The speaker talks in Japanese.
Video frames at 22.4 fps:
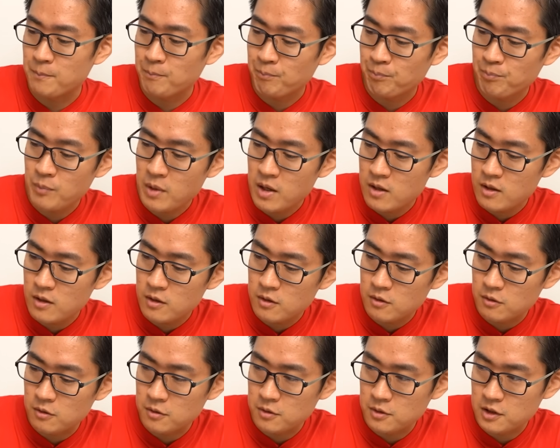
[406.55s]
こ
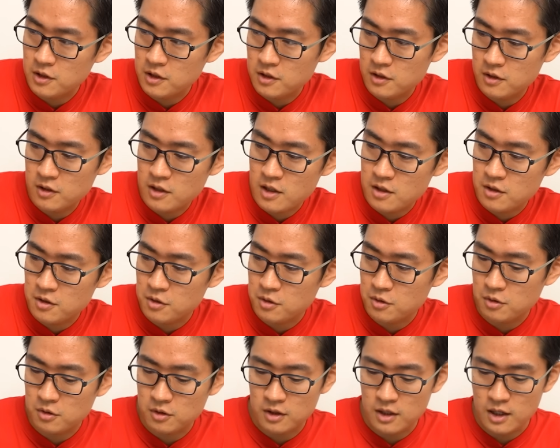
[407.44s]
ういうふうに電
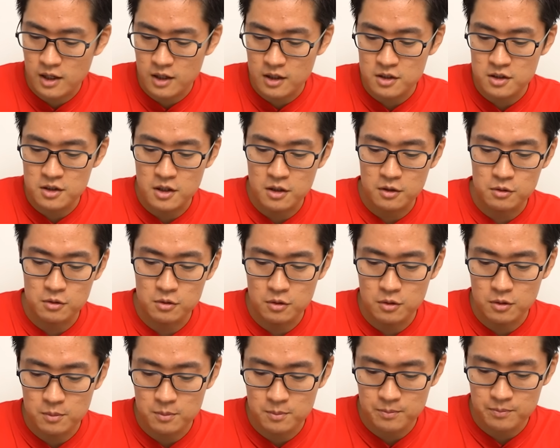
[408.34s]
流を流していく
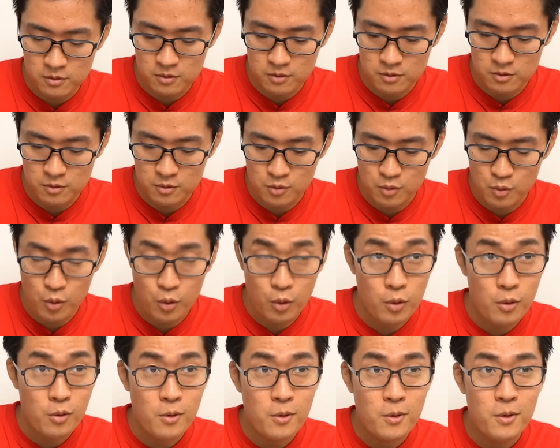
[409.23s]
と、お、
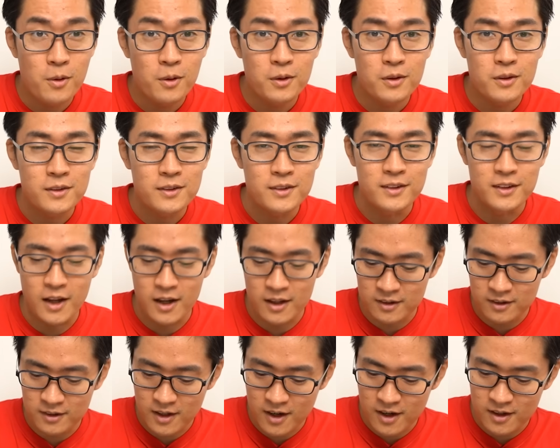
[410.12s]

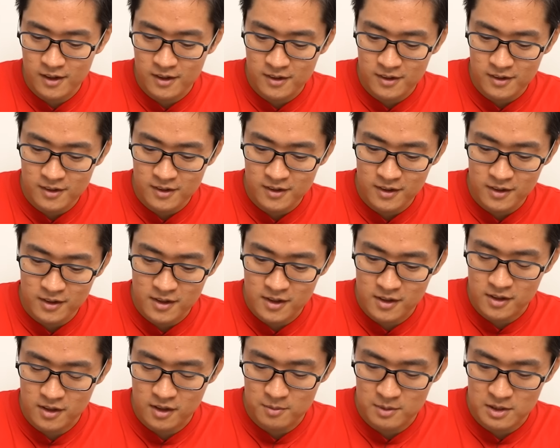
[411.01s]
だんだん
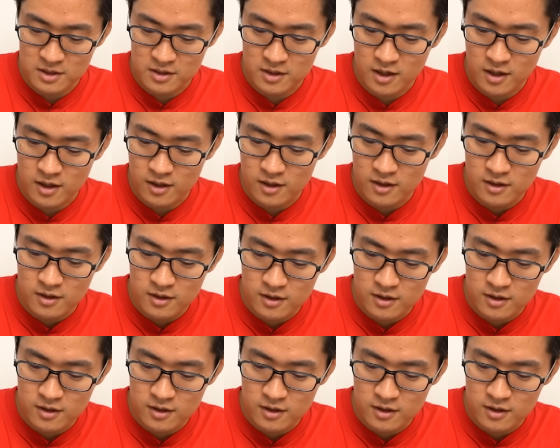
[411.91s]
冷えてきました。